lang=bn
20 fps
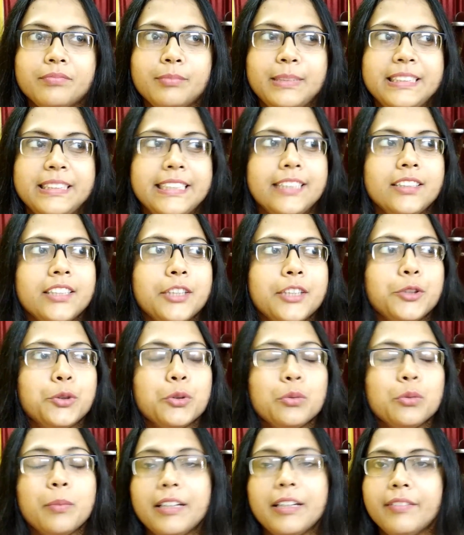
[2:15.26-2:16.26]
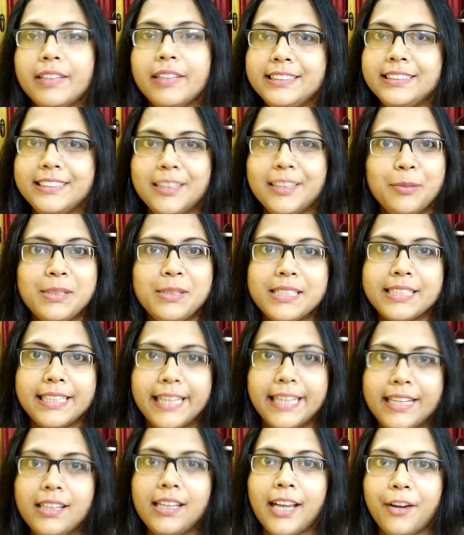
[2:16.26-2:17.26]
বিশেষ কিছু মানে ভেজিটেবলস
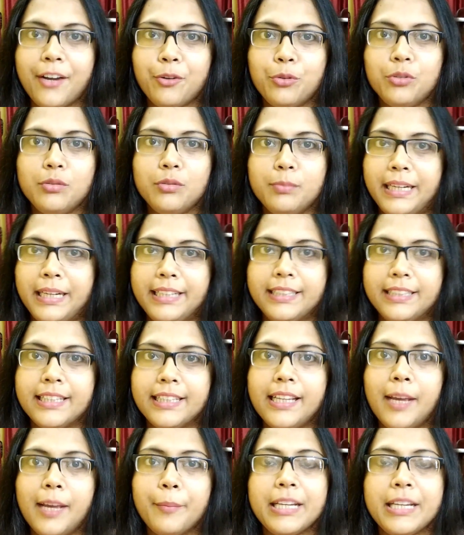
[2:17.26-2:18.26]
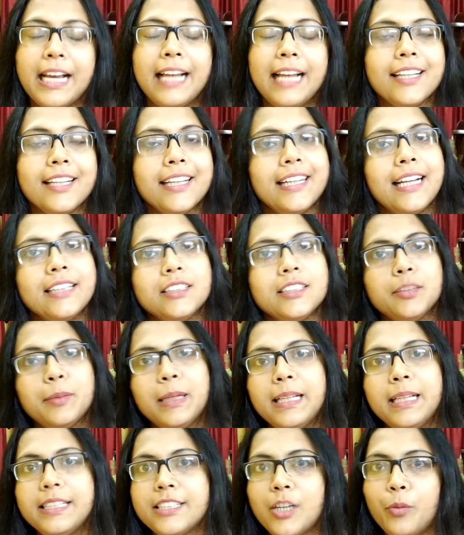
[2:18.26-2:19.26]
নেই এখন বাড়িতে আমি কালকে
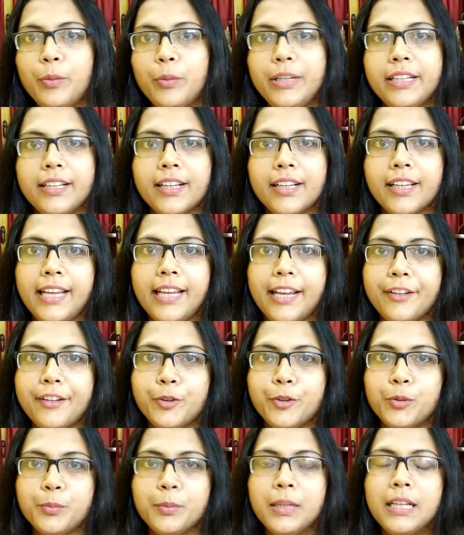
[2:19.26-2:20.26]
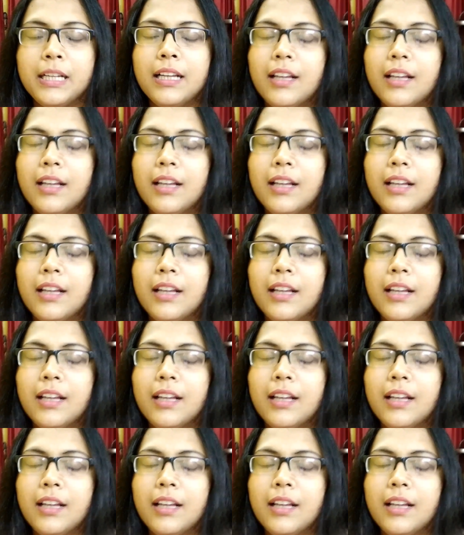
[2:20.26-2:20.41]
রাত্রিবেলায় চাউমিনটাকে একদম